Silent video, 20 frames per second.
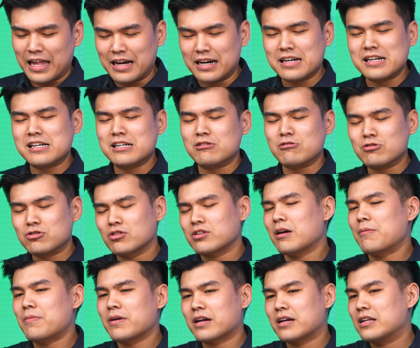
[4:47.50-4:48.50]
Uh, untuk
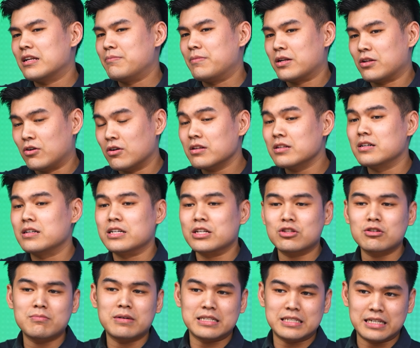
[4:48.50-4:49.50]
yang pakai limit order
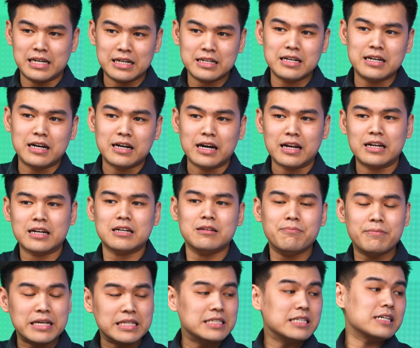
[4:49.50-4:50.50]
itu masih ada karena kan
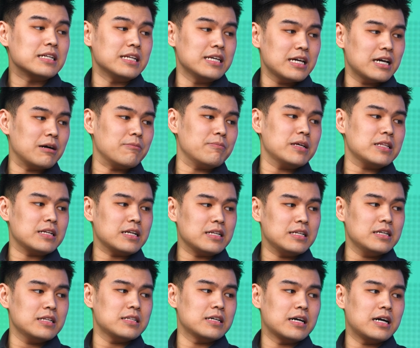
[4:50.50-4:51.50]
basically kami
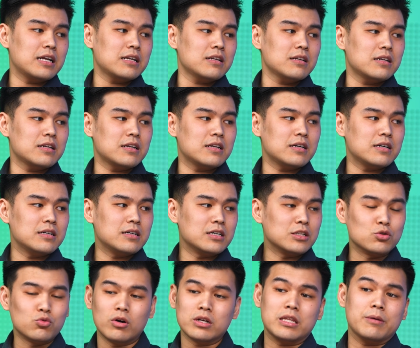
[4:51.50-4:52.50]
trading dengan uh,
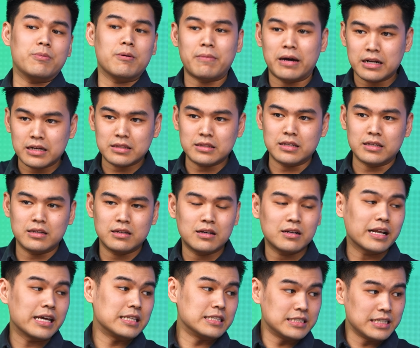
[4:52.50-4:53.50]
dua tipe market nih,
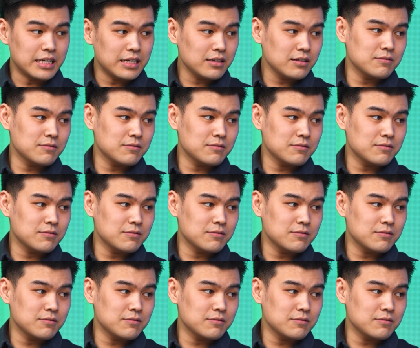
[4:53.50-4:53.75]
Betul. ranging,